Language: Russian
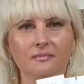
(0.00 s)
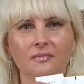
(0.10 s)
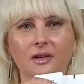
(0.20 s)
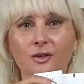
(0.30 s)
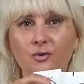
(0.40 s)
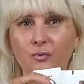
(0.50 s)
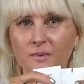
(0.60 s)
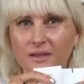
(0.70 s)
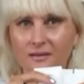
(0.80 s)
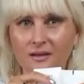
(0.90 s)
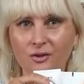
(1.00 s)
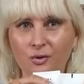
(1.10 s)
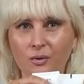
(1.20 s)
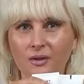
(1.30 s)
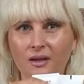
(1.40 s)
Хочу вам сказать,
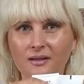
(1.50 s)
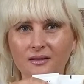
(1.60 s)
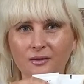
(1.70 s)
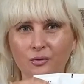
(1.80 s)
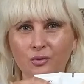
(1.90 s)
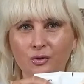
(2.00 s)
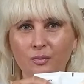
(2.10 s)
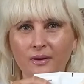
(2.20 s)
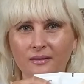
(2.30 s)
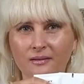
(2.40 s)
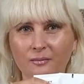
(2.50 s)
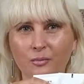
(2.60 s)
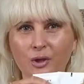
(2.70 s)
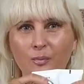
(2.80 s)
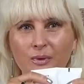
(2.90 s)
что это один и тот же бренд.
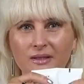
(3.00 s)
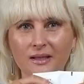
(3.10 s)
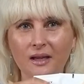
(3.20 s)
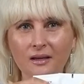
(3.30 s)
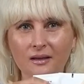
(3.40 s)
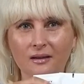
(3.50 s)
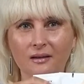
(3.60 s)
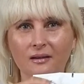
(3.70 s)
Мне прислали